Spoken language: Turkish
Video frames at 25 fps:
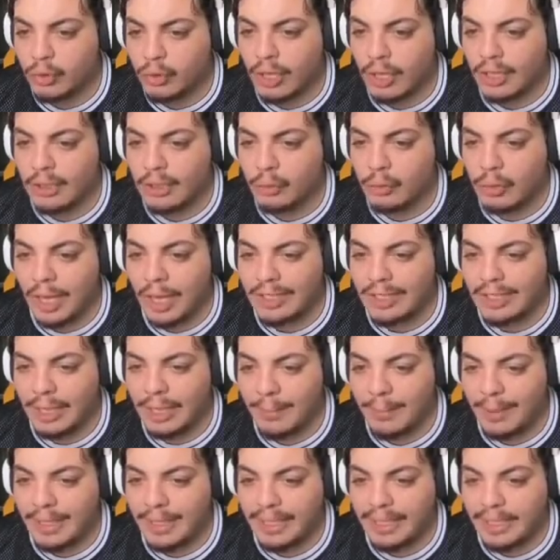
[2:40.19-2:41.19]
Şu anda
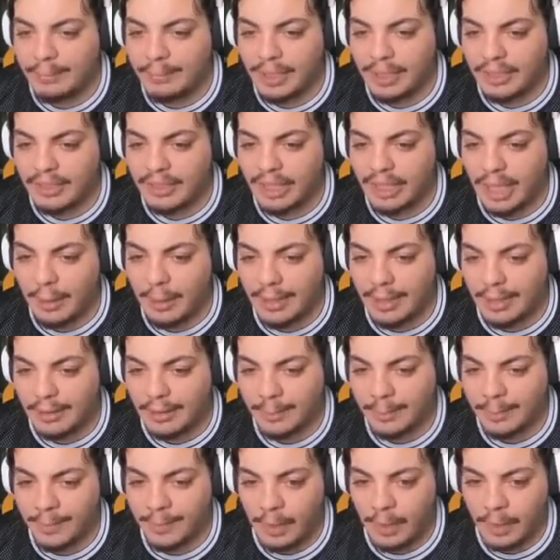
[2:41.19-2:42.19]
uzaktan bana kimse
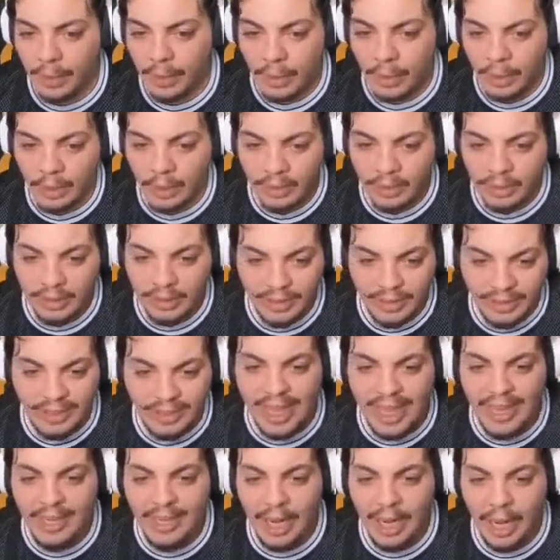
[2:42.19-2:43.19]
sıkamaz.
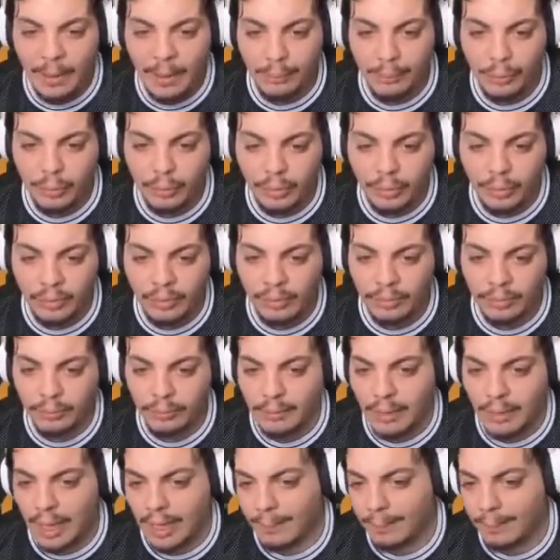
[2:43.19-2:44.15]
Sen ne yapıyorsun?